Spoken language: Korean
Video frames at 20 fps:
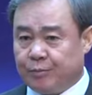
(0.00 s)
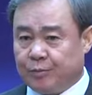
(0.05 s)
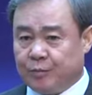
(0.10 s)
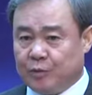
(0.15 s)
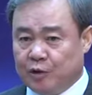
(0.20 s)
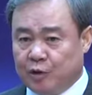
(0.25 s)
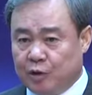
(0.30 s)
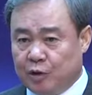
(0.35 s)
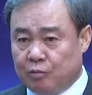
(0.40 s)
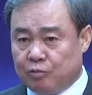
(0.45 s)

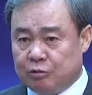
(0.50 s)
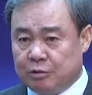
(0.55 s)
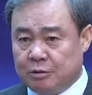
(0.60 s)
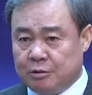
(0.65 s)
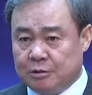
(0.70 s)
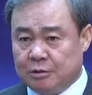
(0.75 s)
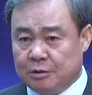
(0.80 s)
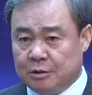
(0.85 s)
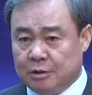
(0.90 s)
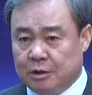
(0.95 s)
여러분은
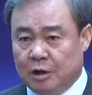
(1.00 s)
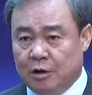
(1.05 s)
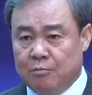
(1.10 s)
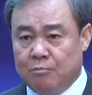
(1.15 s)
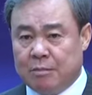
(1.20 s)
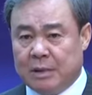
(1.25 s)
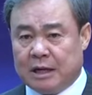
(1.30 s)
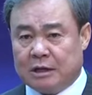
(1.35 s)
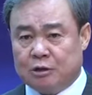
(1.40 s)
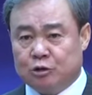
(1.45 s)

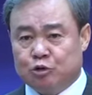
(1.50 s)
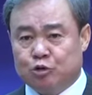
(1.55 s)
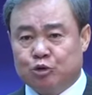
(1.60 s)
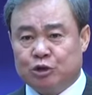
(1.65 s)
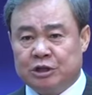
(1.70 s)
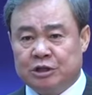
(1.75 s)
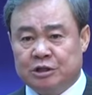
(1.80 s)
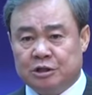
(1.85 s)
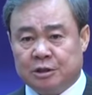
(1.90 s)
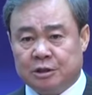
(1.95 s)
엄마를
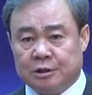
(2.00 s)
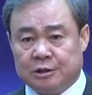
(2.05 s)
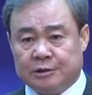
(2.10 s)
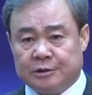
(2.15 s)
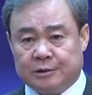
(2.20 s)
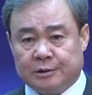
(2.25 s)
죽인 적이 있어.